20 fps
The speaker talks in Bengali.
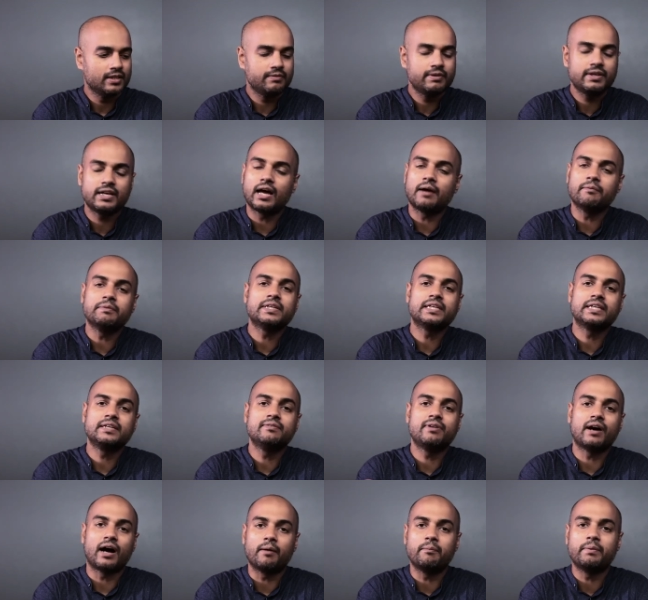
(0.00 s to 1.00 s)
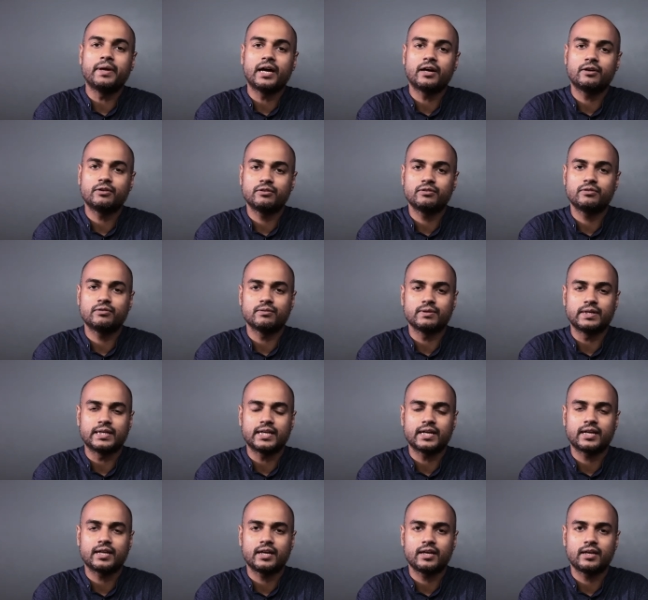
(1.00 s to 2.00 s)
ইভেন আমি কীভাবে আরও
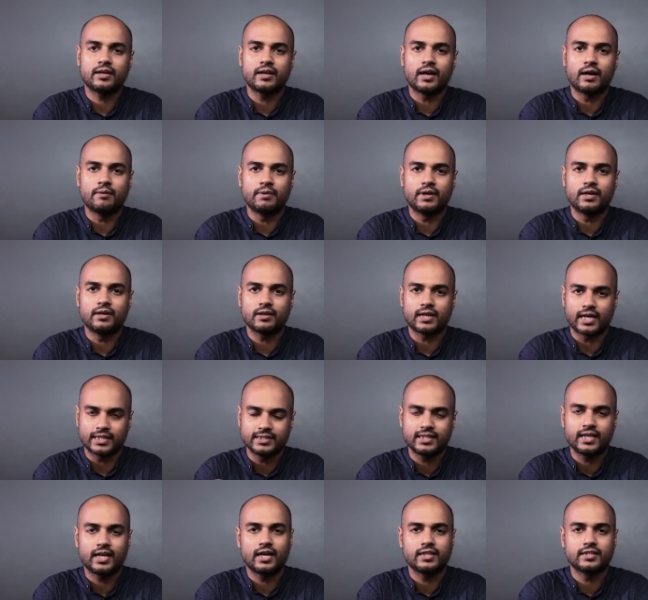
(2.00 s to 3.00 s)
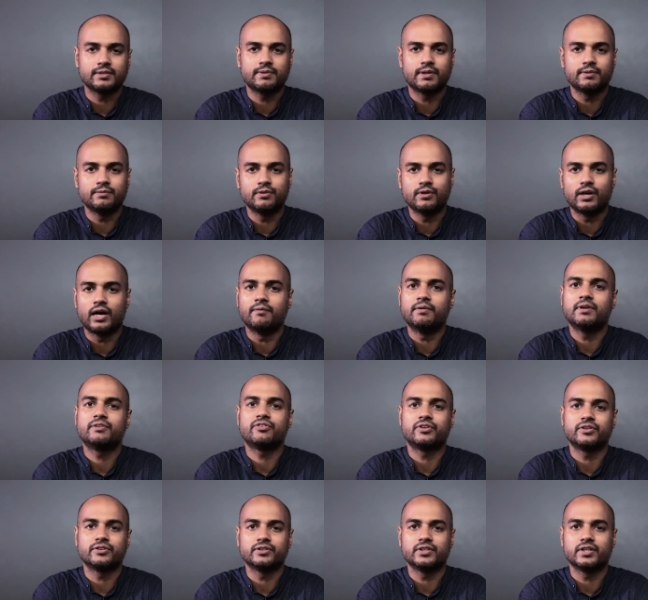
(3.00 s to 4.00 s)
এটাকে আমার কাজে লাগাতে পারবো আমার
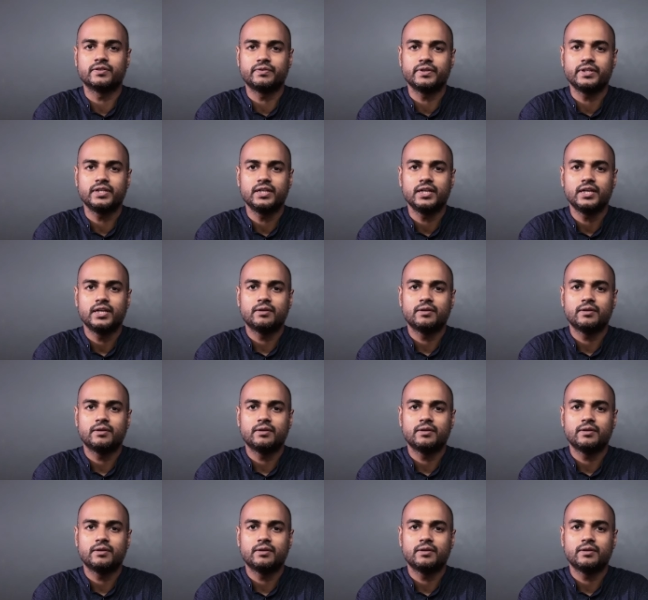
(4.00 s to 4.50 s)
ফটোগ্রাফি